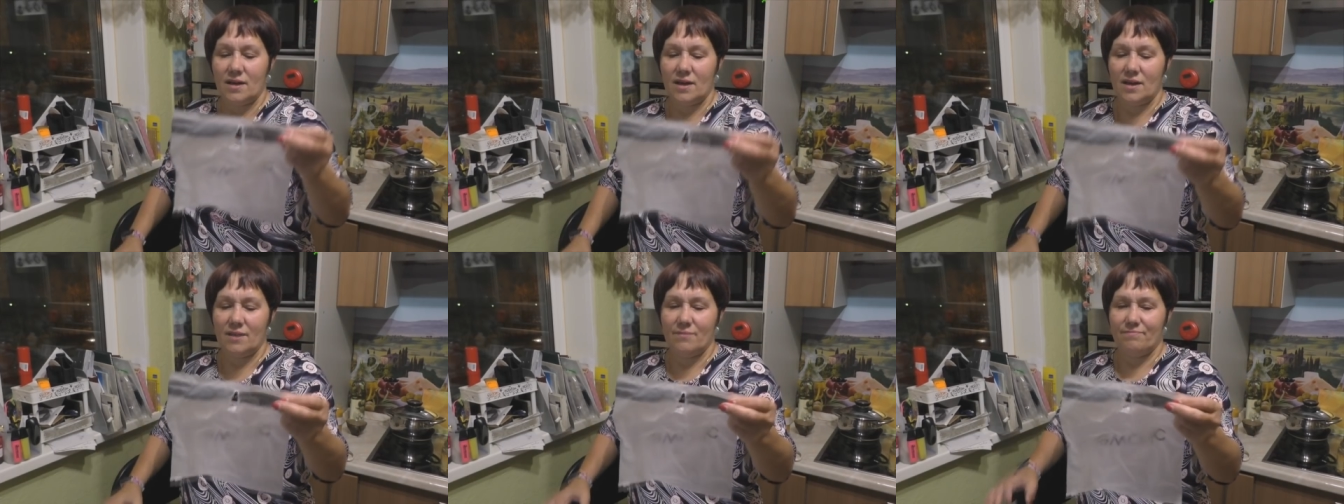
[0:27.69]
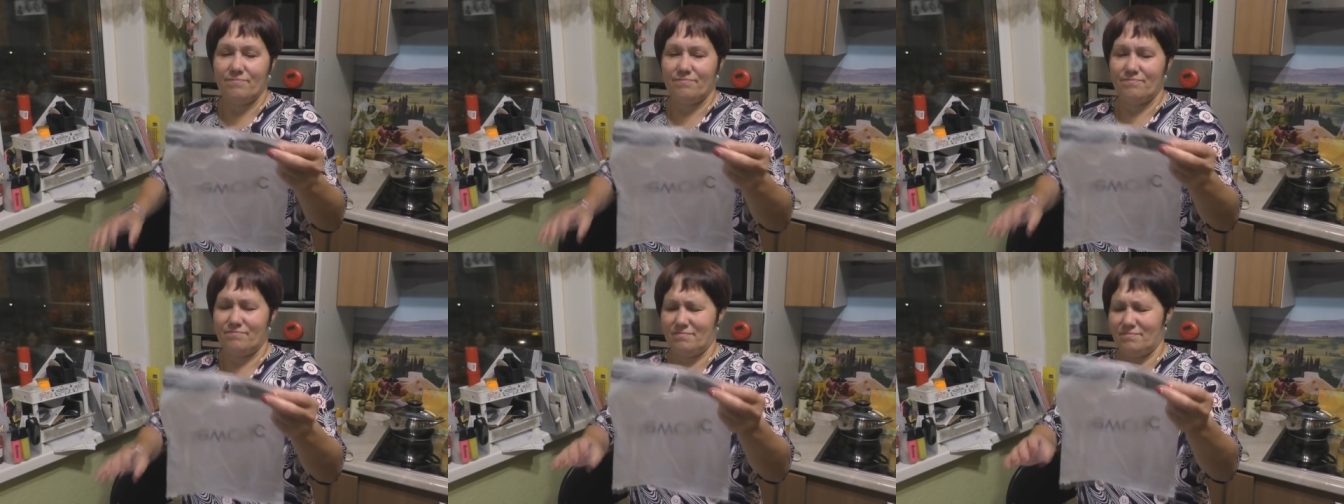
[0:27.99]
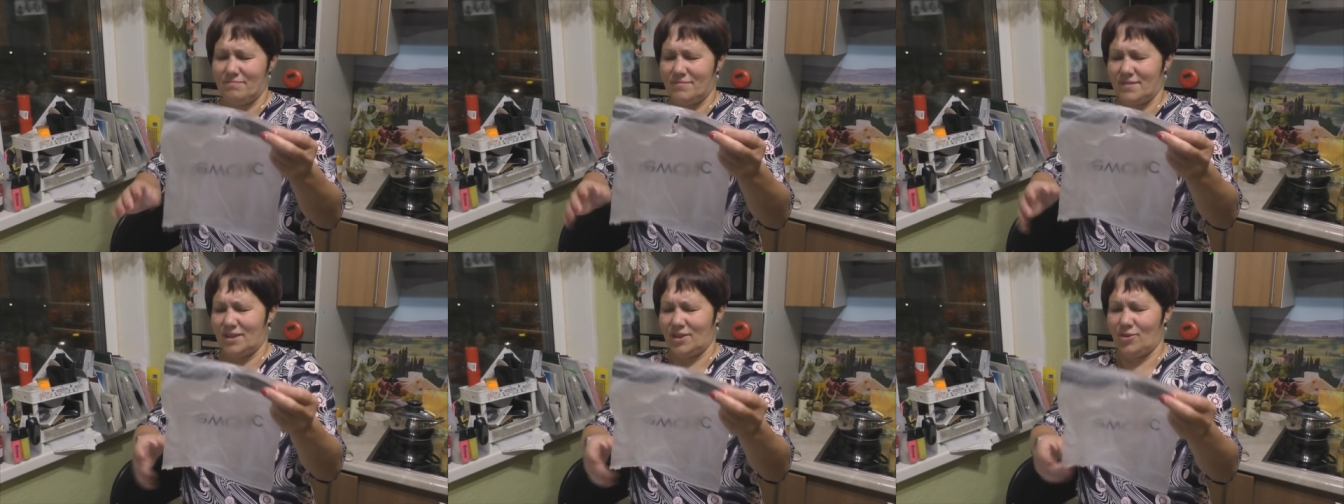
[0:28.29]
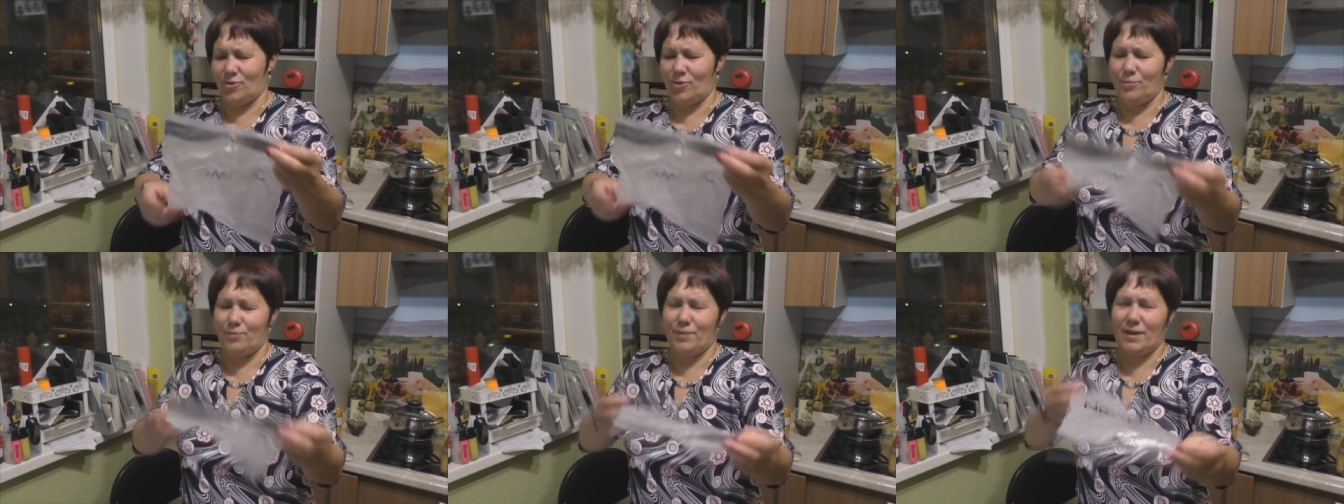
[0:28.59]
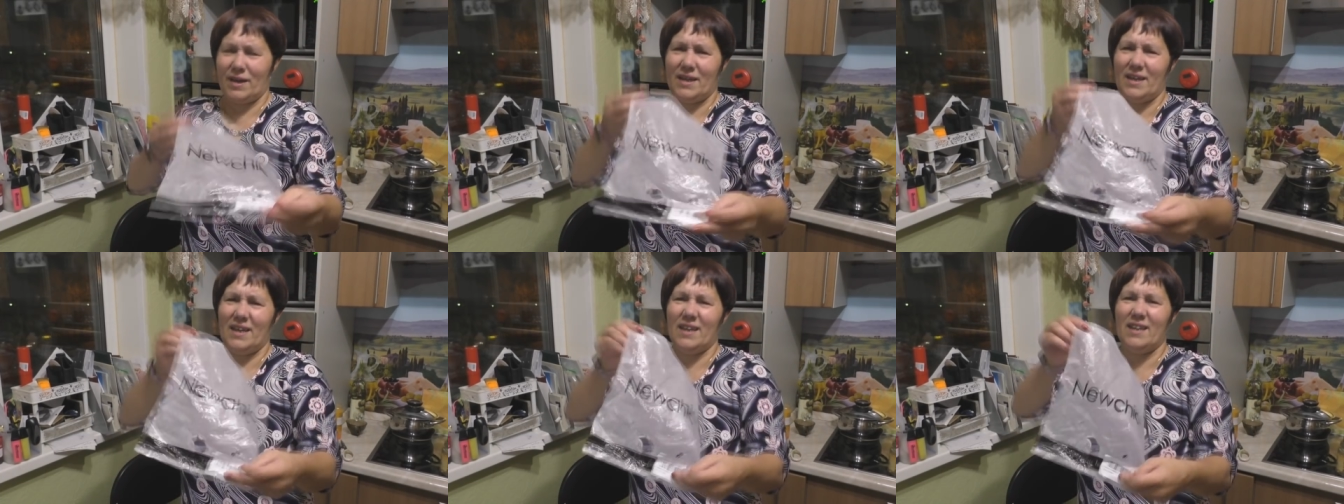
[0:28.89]
и такой
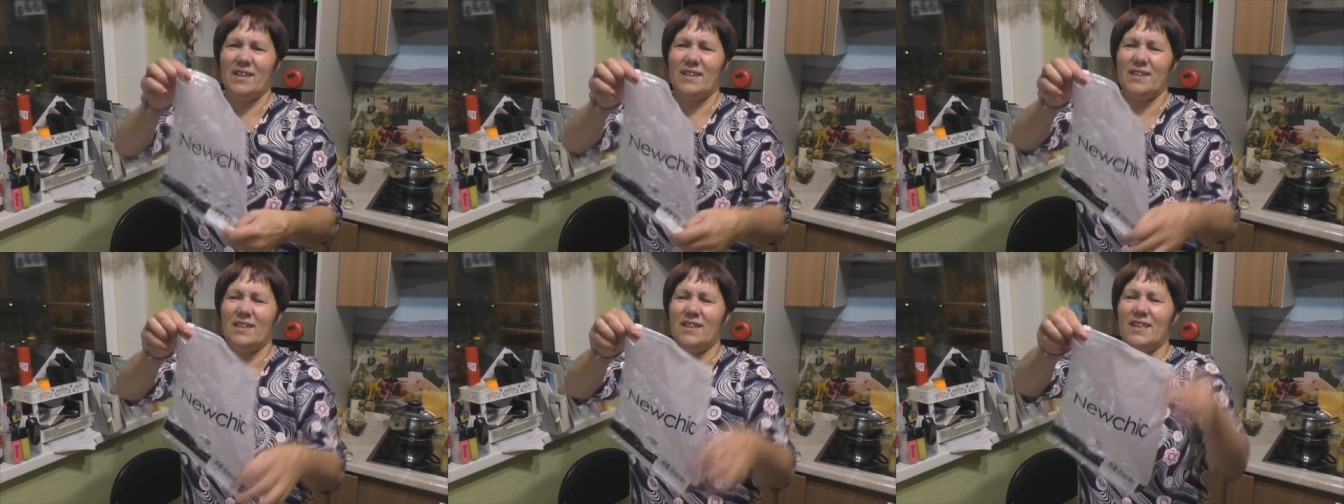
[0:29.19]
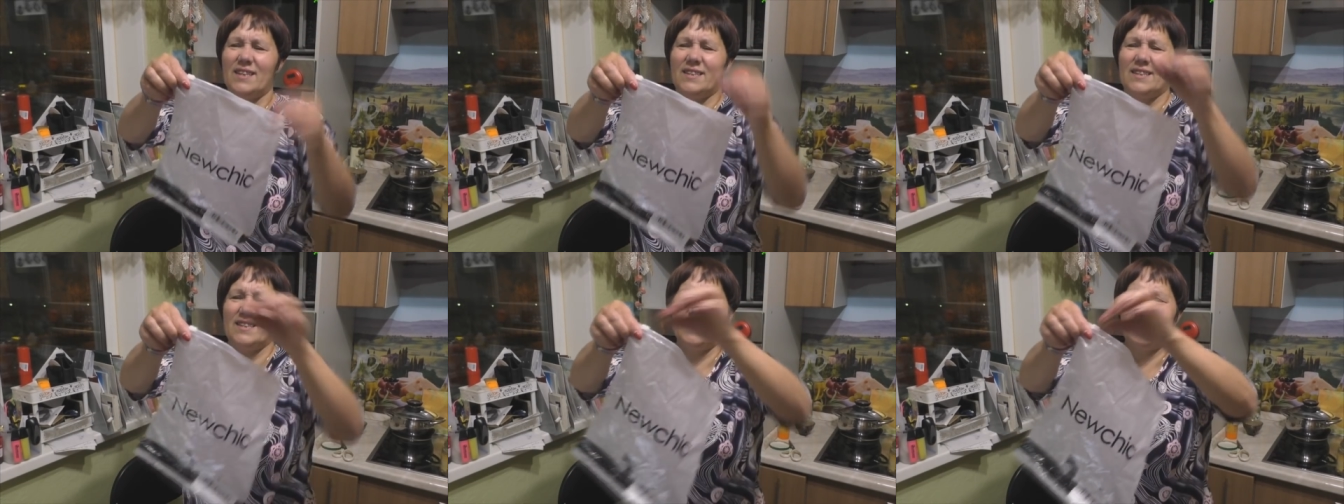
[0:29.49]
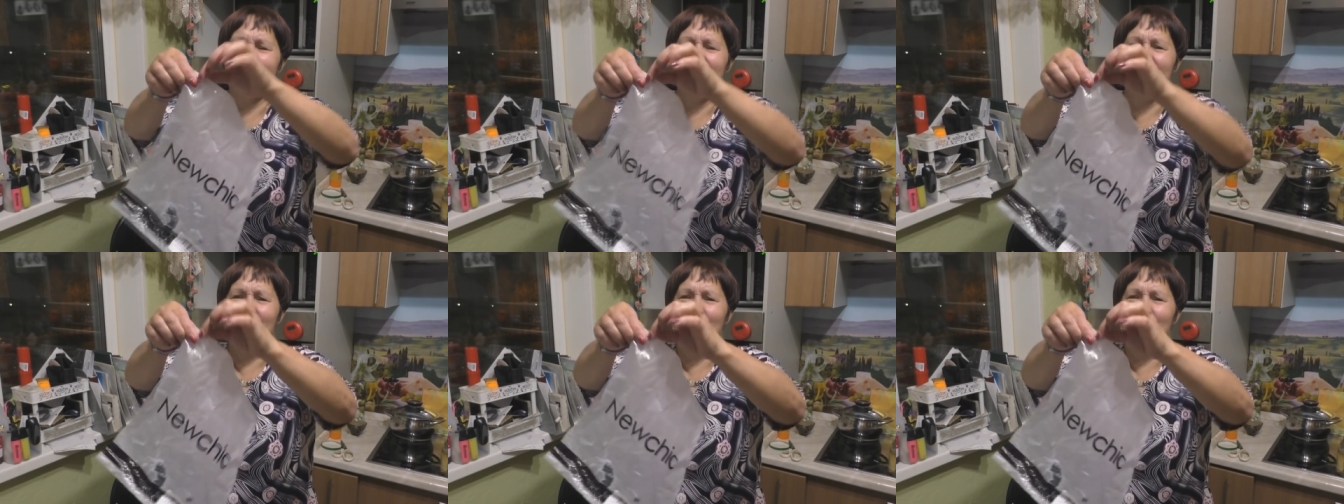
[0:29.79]
пакет классный с